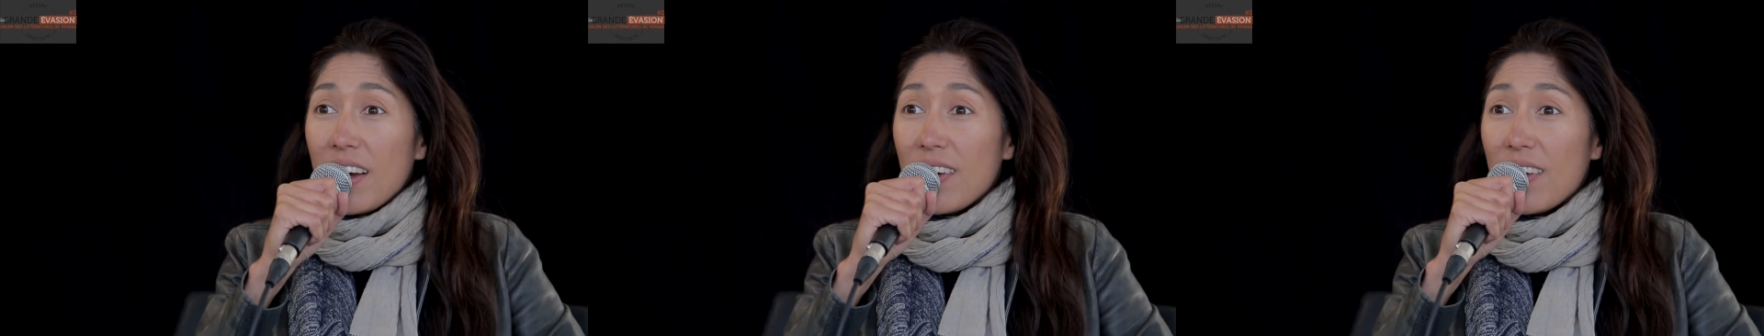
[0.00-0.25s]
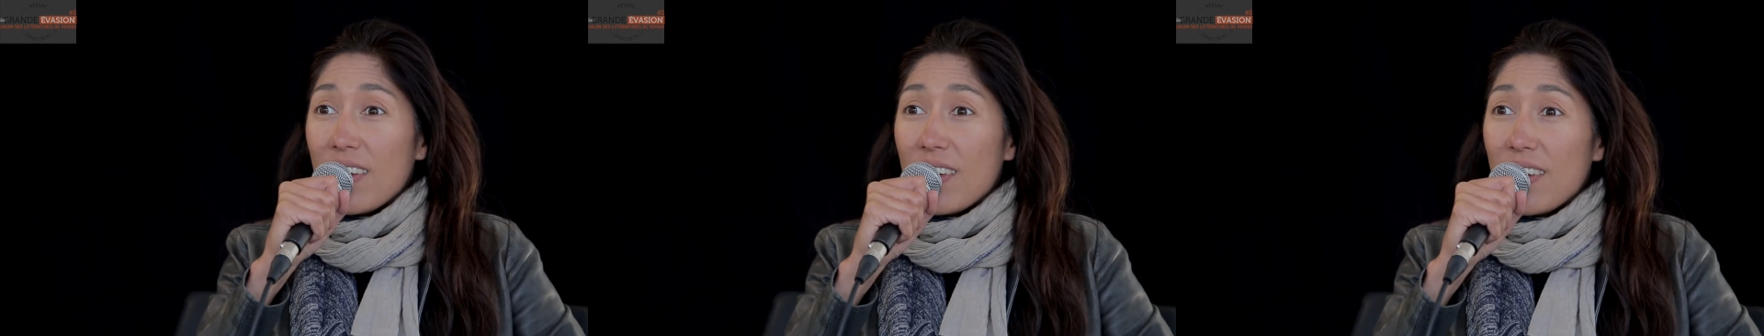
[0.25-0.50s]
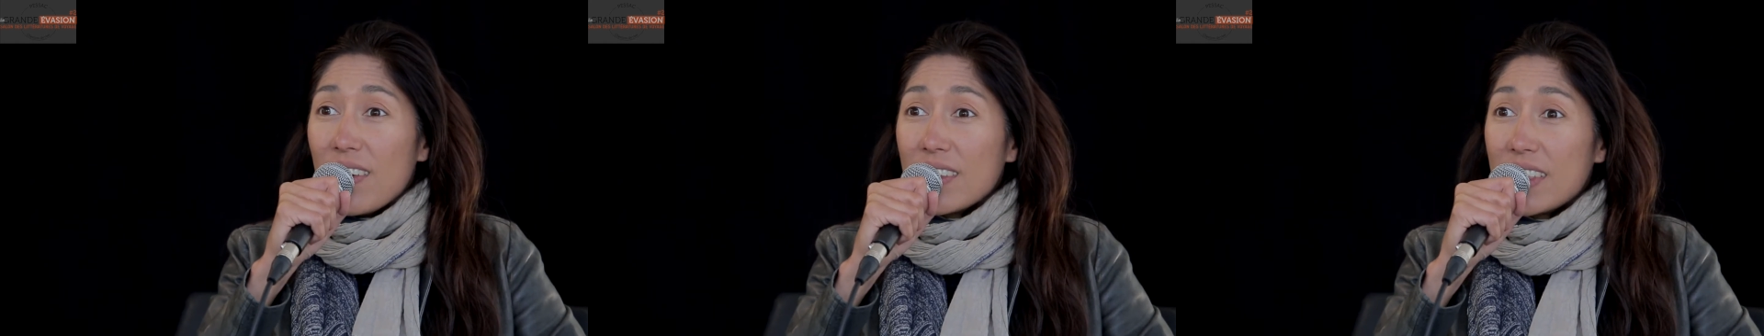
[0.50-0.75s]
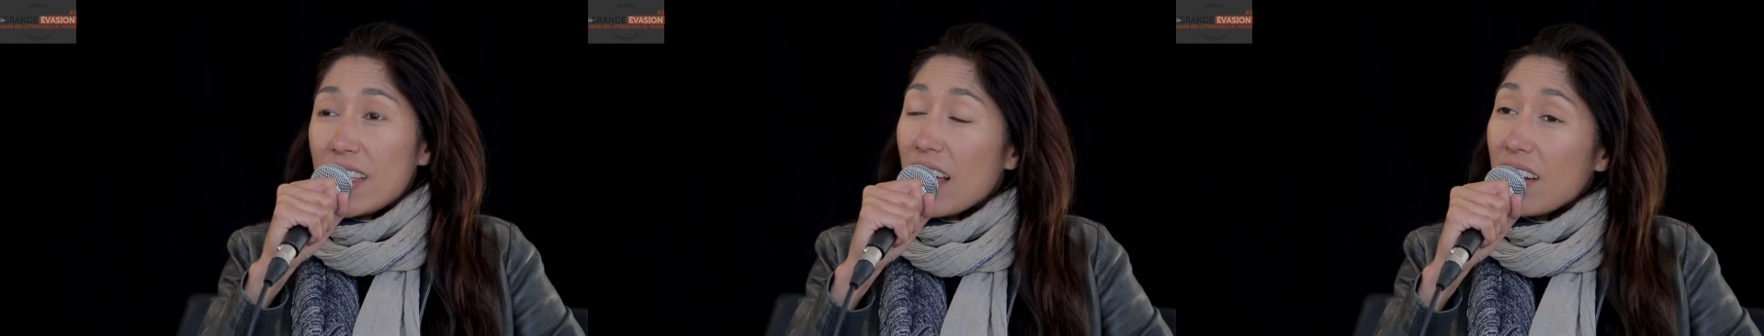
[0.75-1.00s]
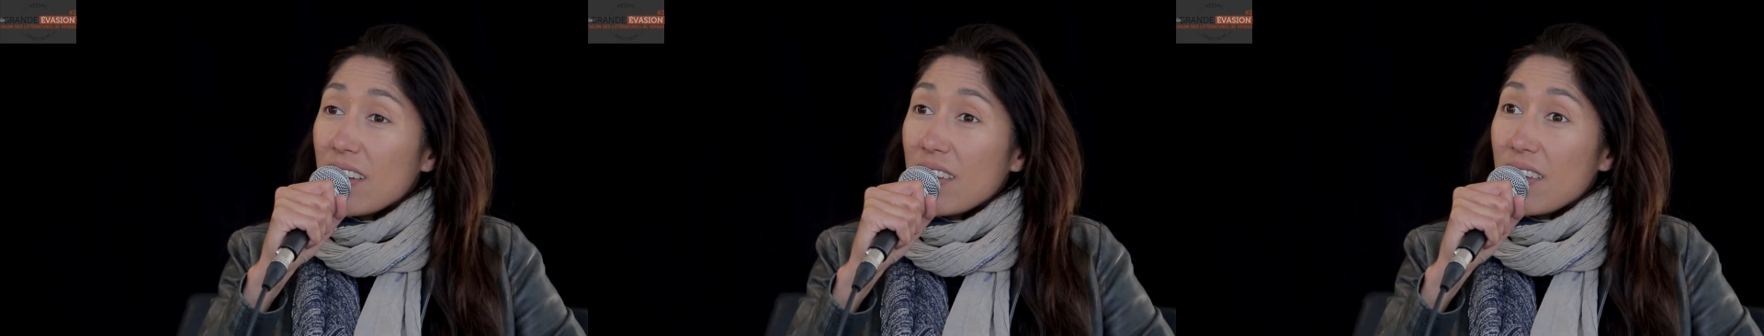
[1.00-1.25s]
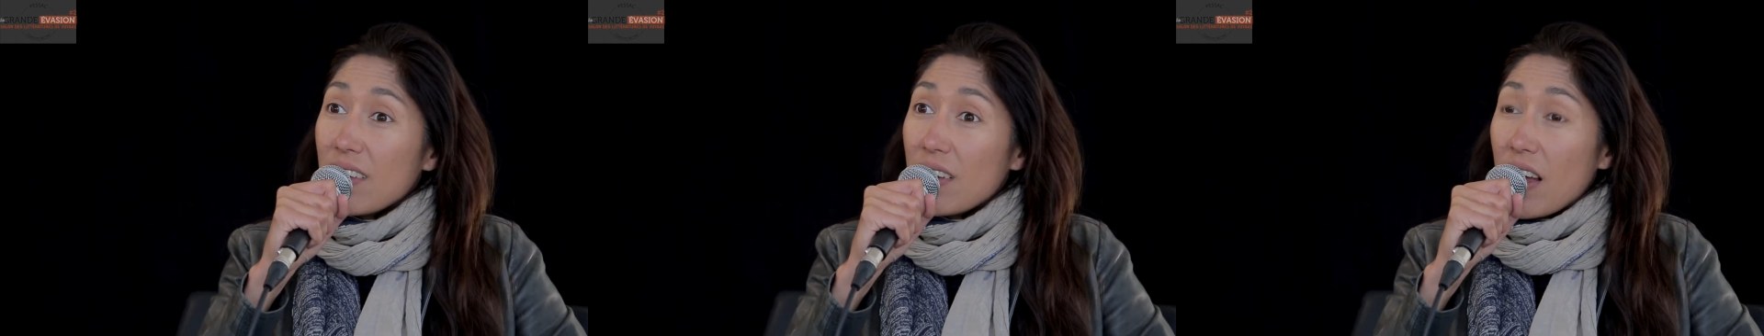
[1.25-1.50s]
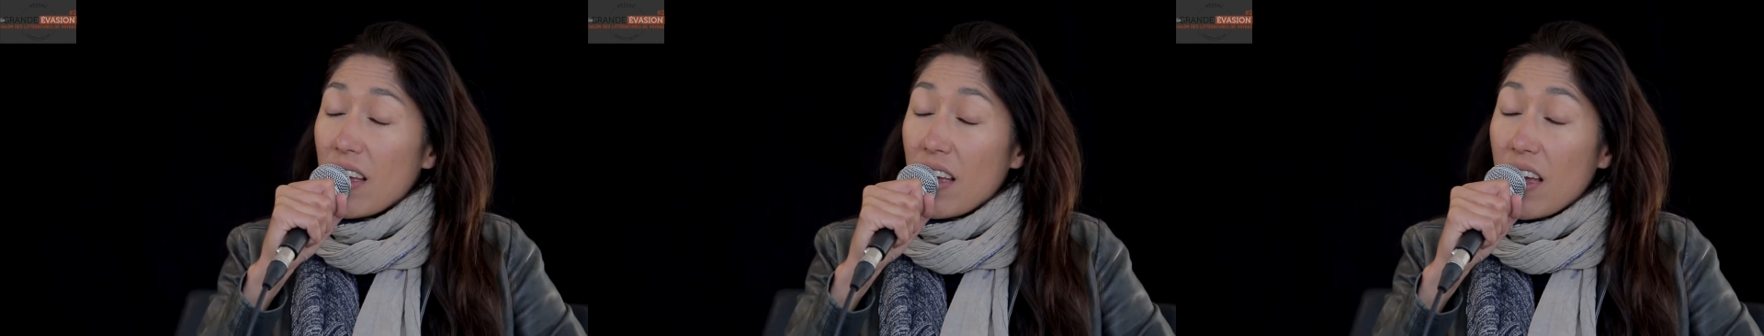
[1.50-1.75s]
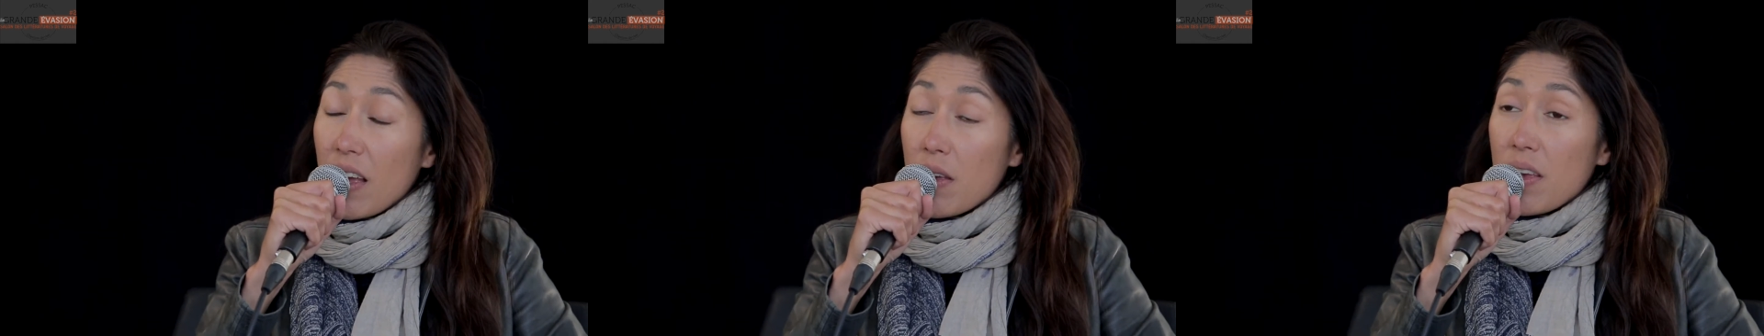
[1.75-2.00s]
euh, qui, elle,
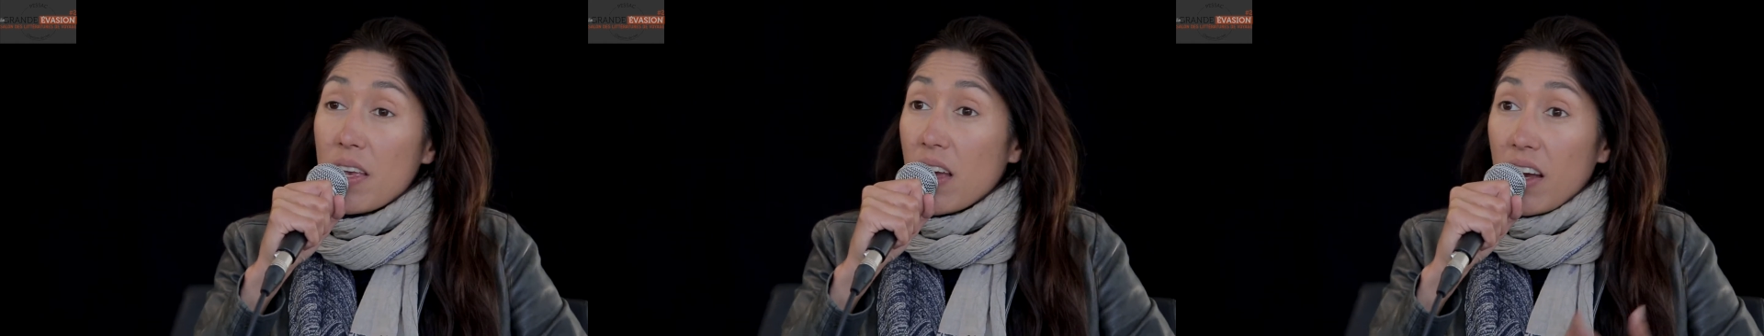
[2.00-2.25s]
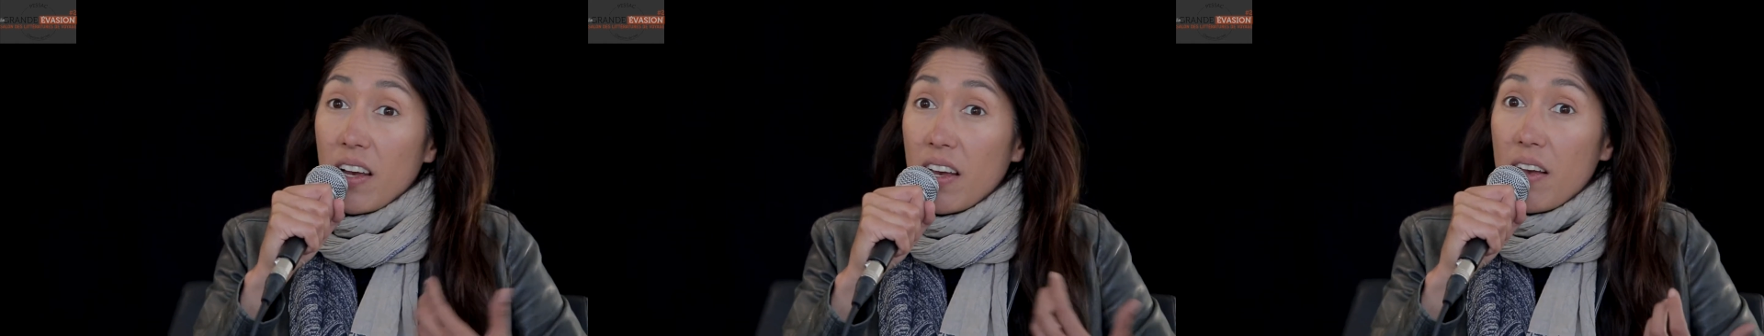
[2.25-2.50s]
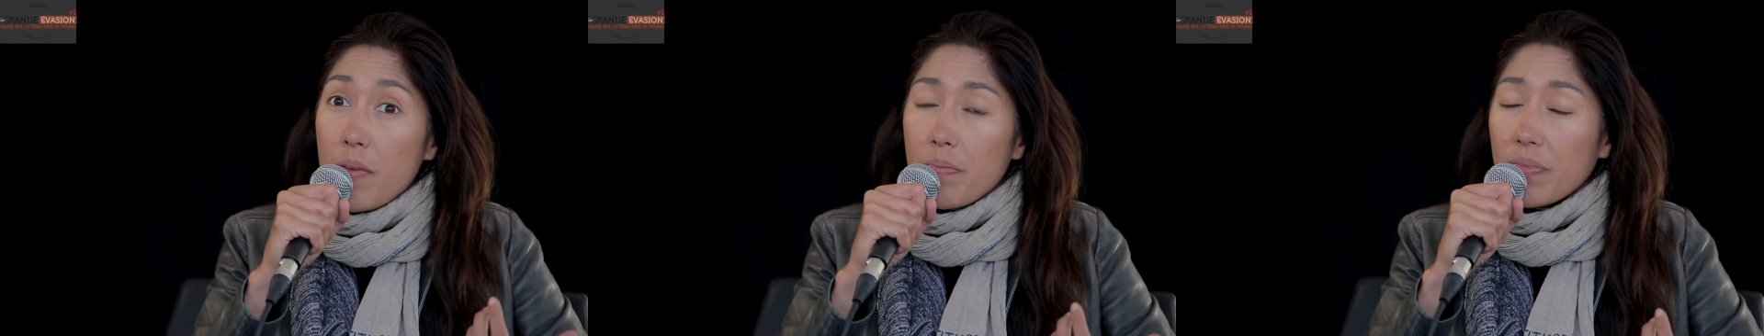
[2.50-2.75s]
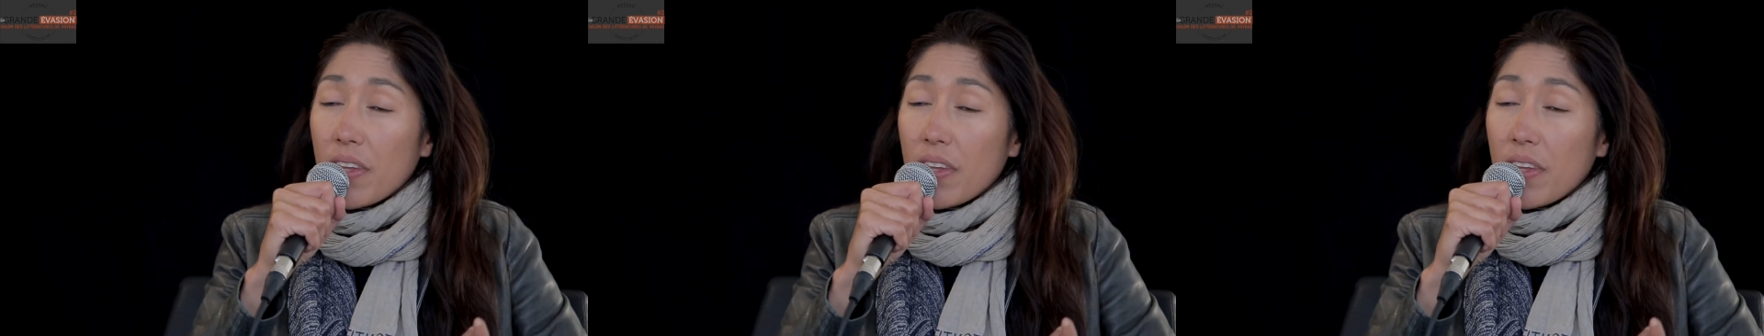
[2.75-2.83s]
euh,